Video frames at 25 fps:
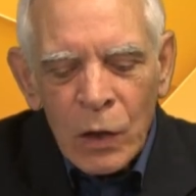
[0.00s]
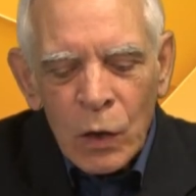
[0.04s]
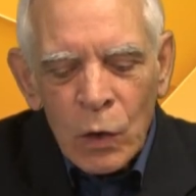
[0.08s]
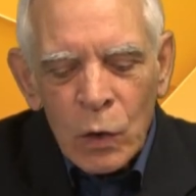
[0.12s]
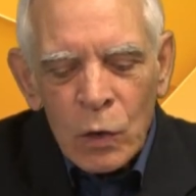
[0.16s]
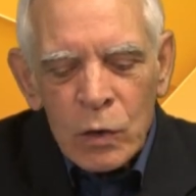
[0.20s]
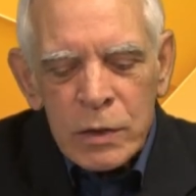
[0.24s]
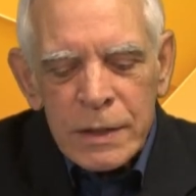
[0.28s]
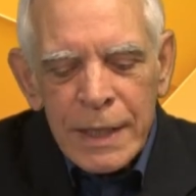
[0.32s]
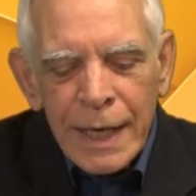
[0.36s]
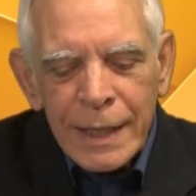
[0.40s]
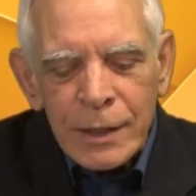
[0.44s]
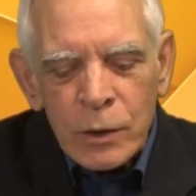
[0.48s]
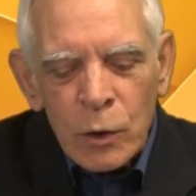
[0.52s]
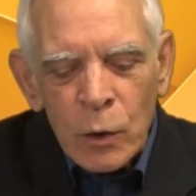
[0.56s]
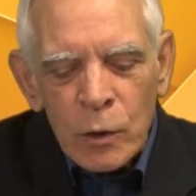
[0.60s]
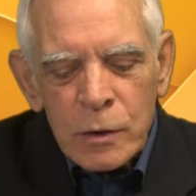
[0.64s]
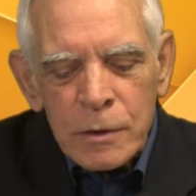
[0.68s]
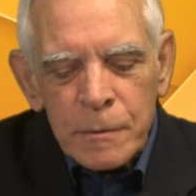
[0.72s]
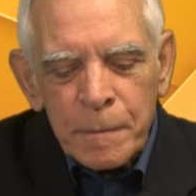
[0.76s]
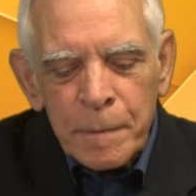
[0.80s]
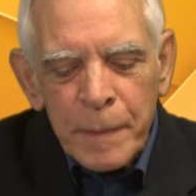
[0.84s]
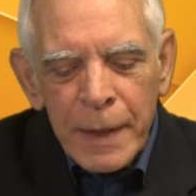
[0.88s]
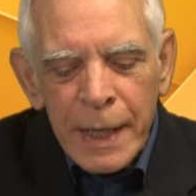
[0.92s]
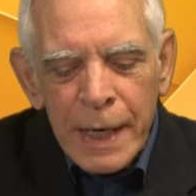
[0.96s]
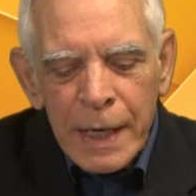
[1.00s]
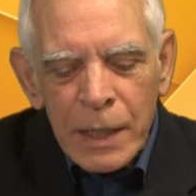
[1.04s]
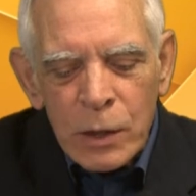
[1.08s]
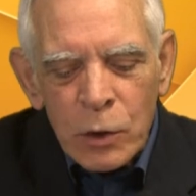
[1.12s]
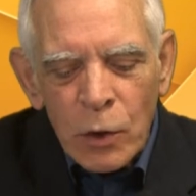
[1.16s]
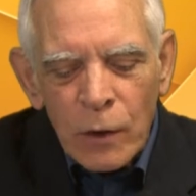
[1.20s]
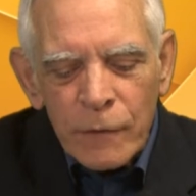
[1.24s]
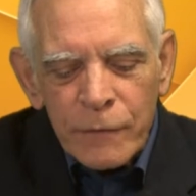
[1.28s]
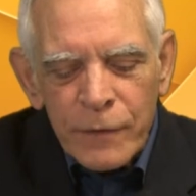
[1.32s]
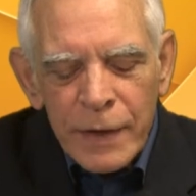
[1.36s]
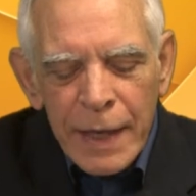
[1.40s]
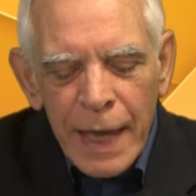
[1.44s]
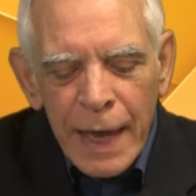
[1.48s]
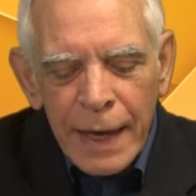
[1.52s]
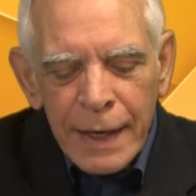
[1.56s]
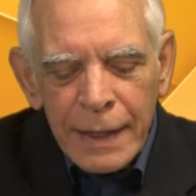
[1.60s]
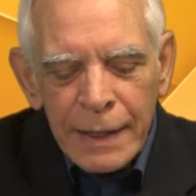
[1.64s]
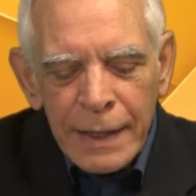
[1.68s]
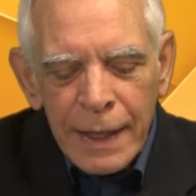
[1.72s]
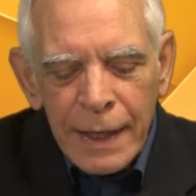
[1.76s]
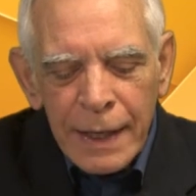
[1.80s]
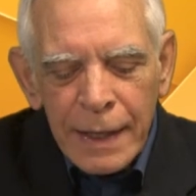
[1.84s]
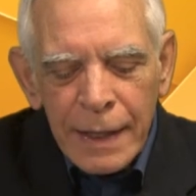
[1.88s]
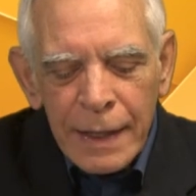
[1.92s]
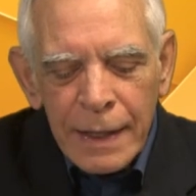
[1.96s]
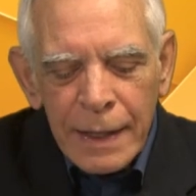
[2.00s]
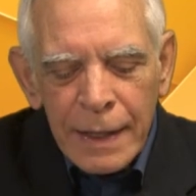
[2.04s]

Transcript: O Santo Spirito, vieni,